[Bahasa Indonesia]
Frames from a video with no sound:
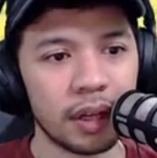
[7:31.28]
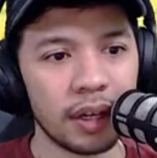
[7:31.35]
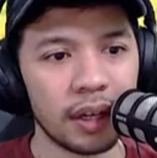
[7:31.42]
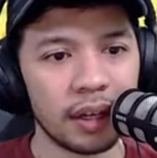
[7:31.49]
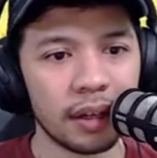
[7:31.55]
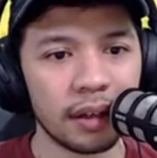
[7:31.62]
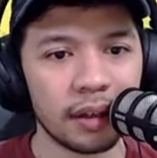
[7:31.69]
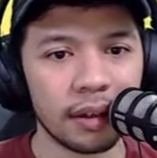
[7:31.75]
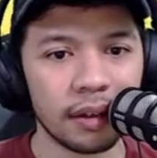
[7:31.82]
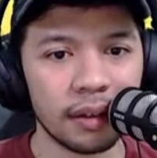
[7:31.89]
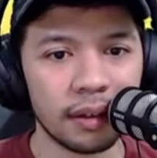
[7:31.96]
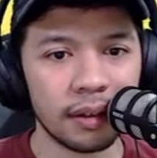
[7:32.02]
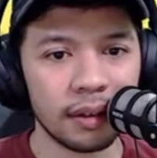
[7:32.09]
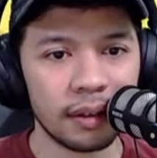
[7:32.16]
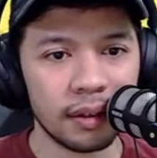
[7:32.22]
Okay.
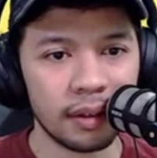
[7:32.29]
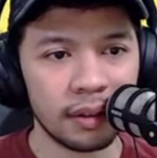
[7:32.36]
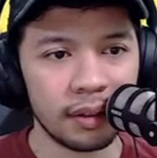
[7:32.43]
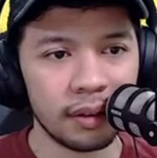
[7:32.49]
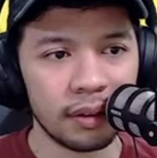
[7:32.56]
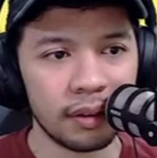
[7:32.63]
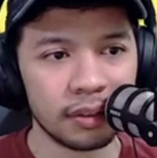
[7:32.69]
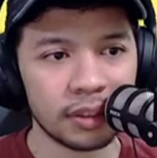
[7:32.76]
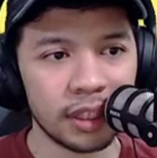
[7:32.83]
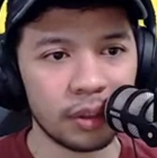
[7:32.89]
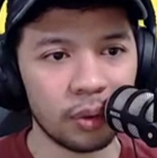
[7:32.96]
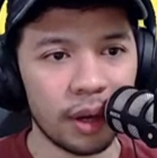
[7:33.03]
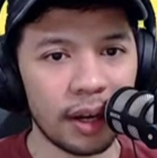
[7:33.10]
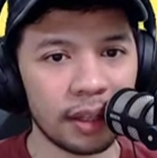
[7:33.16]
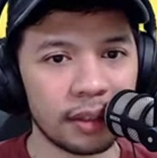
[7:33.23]
Oh, satu
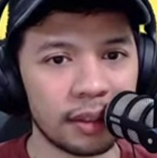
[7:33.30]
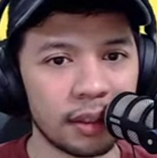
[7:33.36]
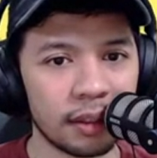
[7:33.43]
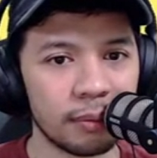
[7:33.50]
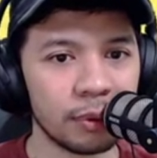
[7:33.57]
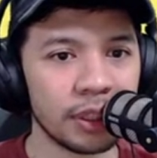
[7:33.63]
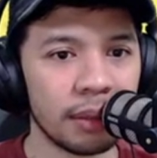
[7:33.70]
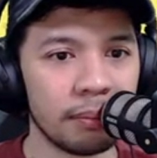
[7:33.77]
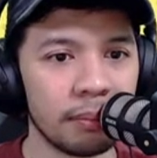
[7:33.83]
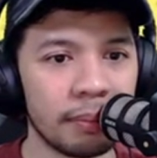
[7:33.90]
karakter punya